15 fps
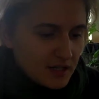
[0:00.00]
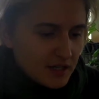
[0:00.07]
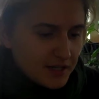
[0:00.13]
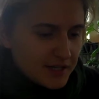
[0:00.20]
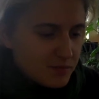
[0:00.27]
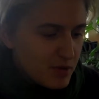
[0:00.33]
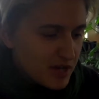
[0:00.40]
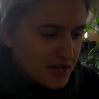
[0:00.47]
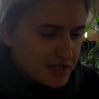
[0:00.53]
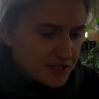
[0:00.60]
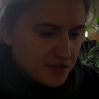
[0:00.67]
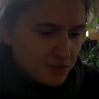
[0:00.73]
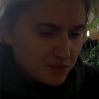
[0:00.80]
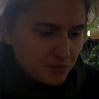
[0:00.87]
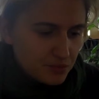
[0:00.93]

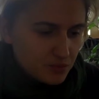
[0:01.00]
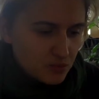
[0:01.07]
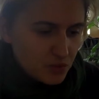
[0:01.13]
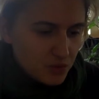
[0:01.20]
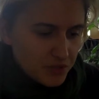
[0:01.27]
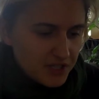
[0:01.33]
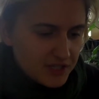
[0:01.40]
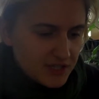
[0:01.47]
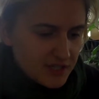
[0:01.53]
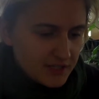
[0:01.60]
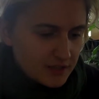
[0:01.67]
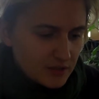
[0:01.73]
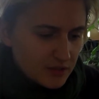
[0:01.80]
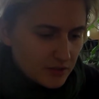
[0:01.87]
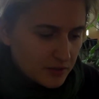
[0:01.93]
Libération, courrier des
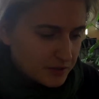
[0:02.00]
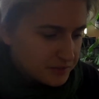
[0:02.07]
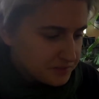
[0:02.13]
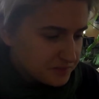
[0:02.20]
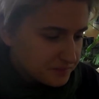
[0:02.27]
lecteurs.